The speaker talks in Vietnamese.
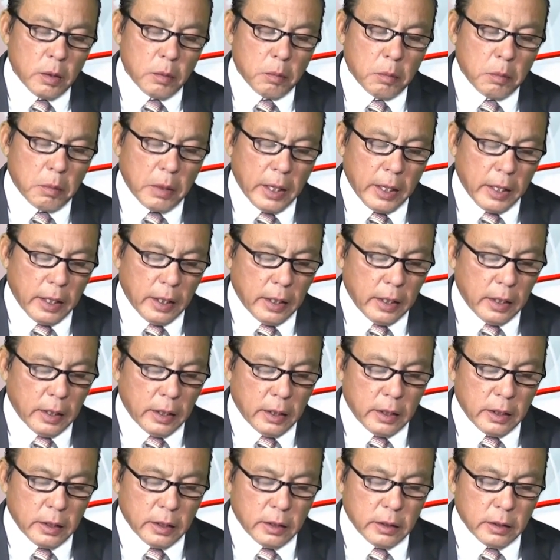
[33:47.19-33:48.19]

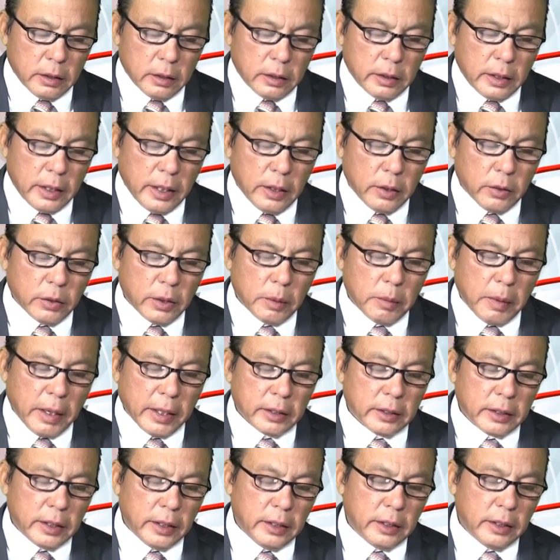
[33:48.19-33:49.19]
Mà theo cái
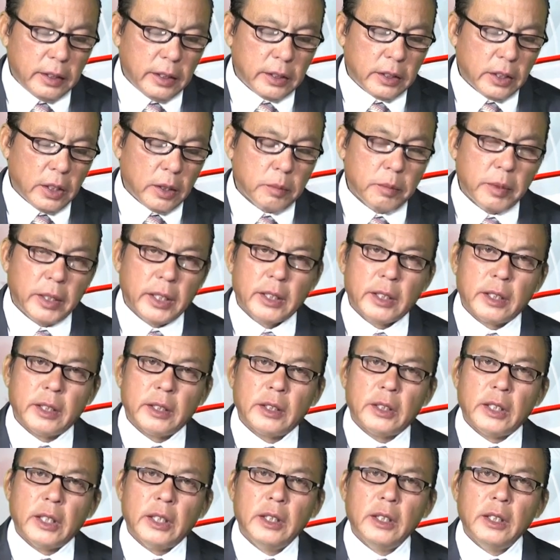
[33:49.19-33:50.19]
bản tin thì cho biết là
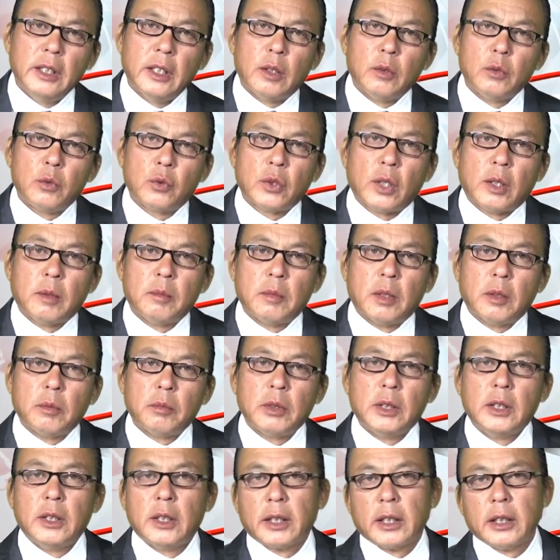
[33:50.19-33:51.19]
chính ông Trump
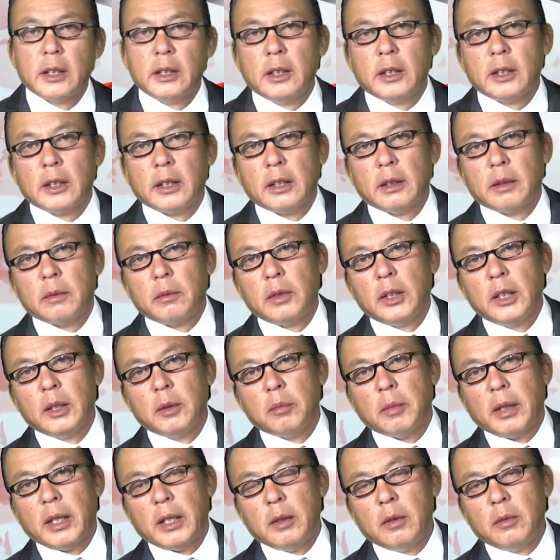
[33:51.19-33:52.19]
ông đưa cái nước
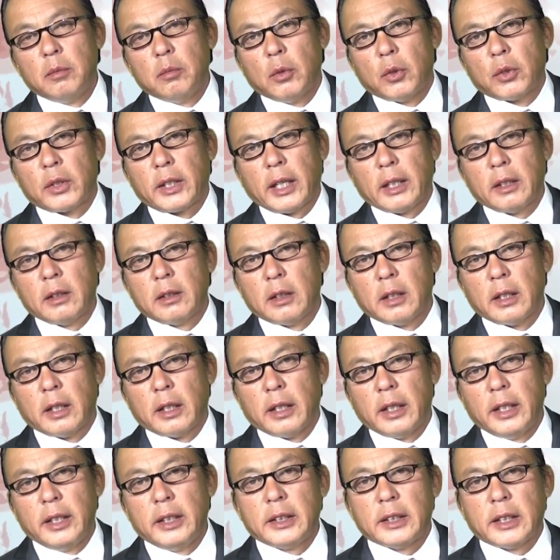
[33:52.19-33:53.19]
nước Mỹ một cách
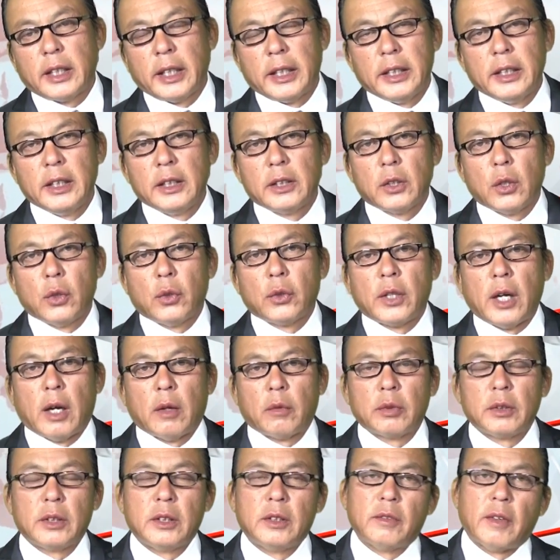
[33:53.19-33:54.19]
là ích kỷ cô
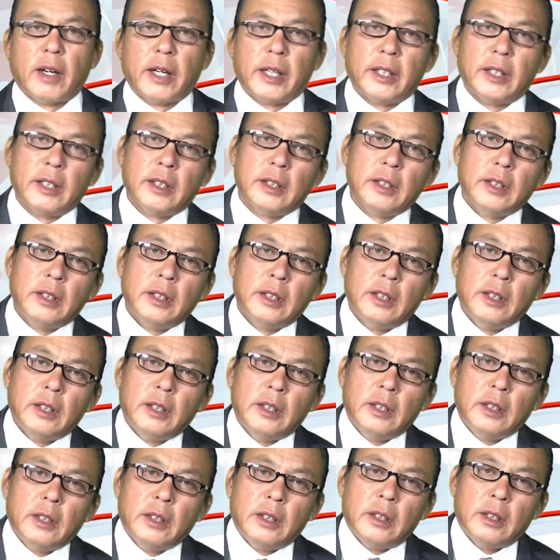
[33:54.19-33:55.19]
độc như vậy đó.
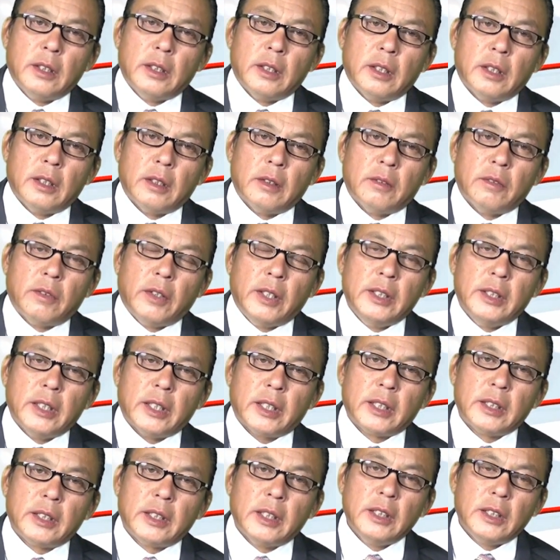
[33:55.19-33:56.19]
Với
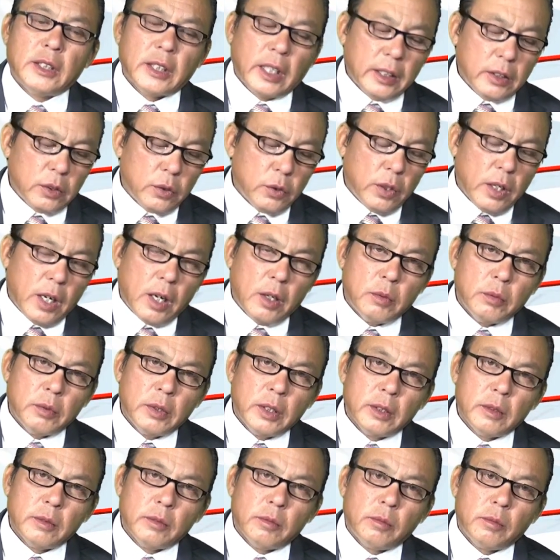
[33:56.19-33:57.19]
những cái chính sách của ông
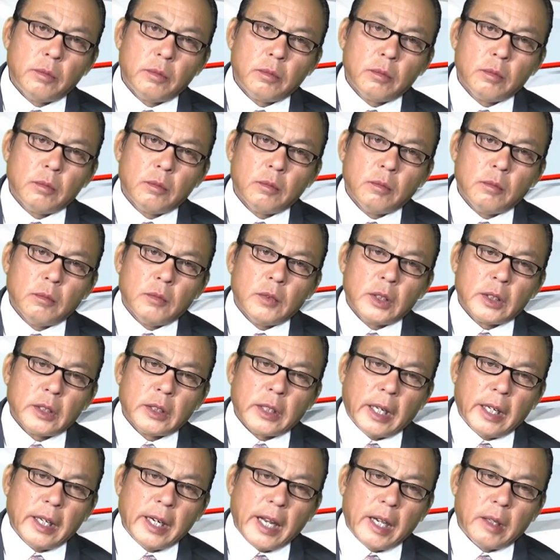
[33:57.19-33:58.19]
á,
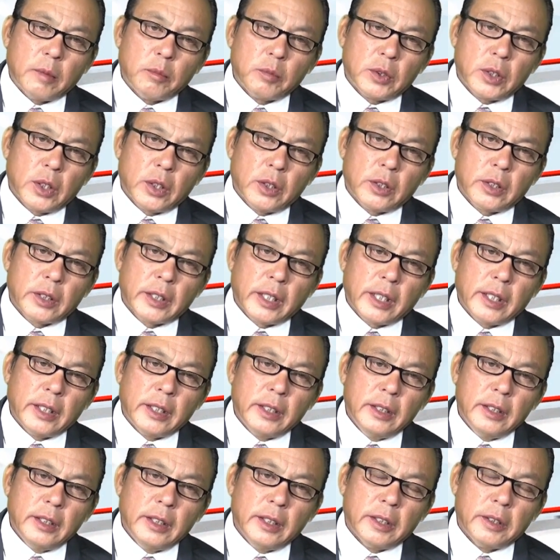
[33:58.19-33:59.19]
đã làm cho
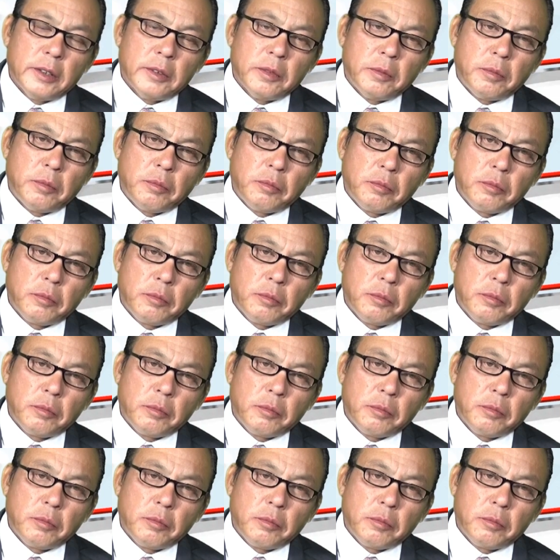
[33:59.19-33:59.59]
cái ờ,